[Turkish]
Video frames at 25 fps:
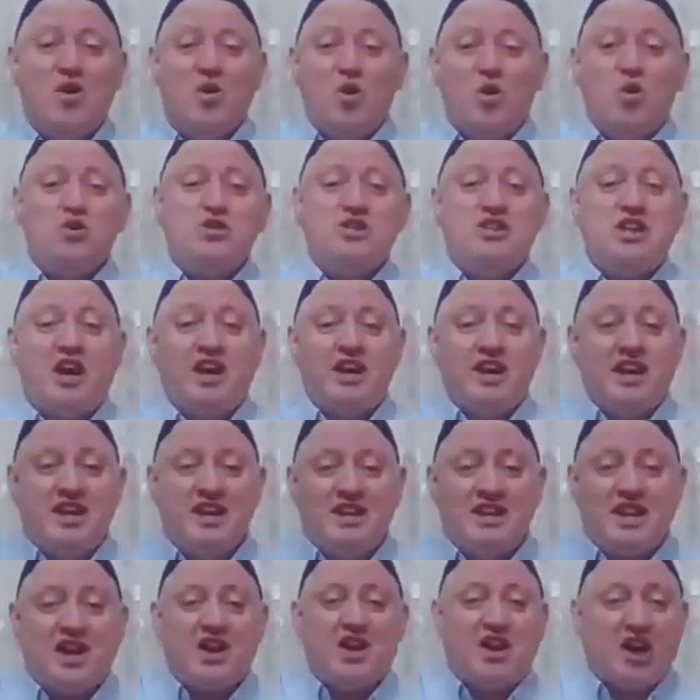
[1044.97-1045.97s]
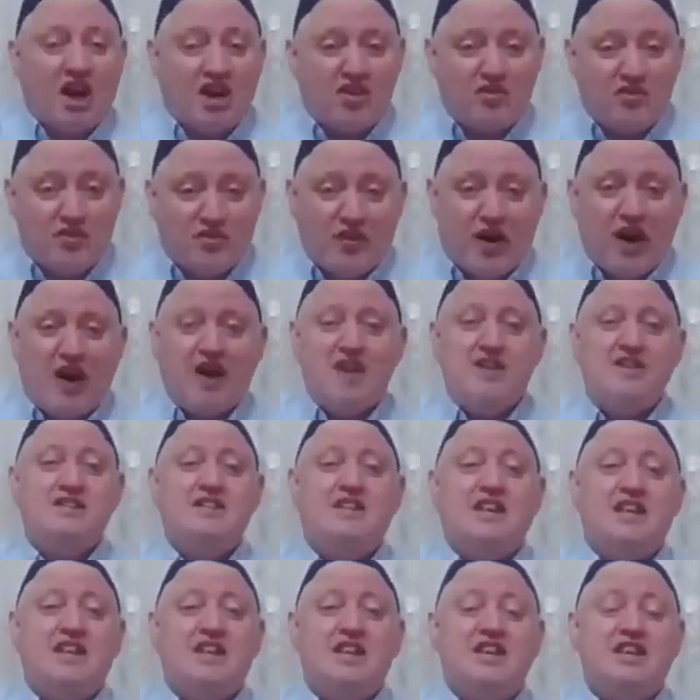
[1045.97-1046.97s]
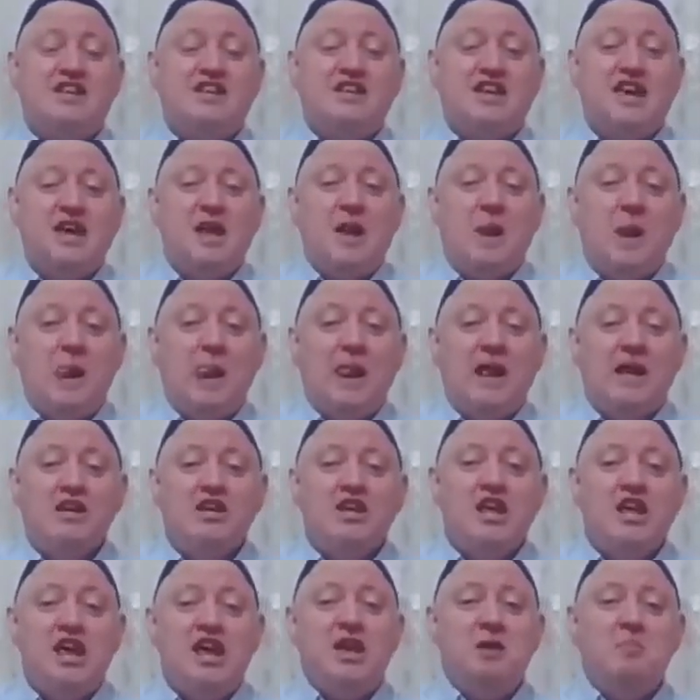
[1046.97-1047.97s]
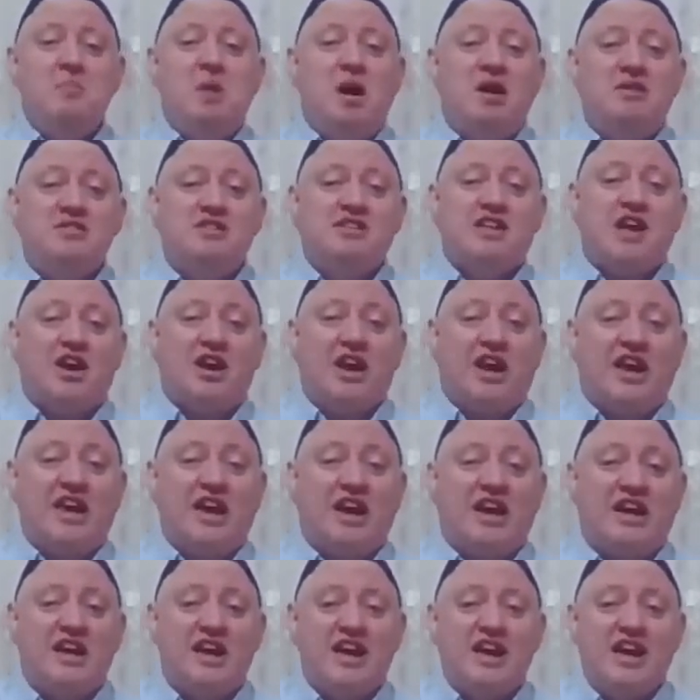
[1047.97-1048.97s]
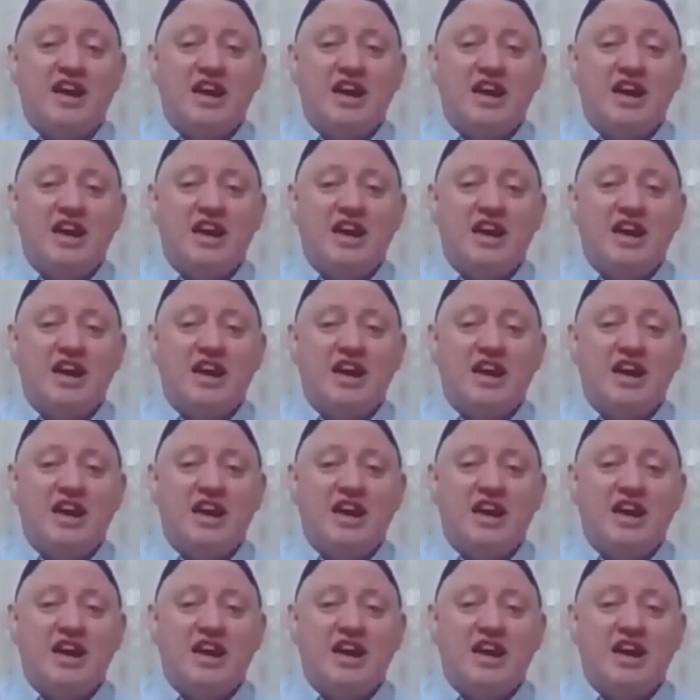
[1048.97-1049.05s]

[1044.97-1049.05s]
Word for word: O sarayı da farz edin ki iman sarayı.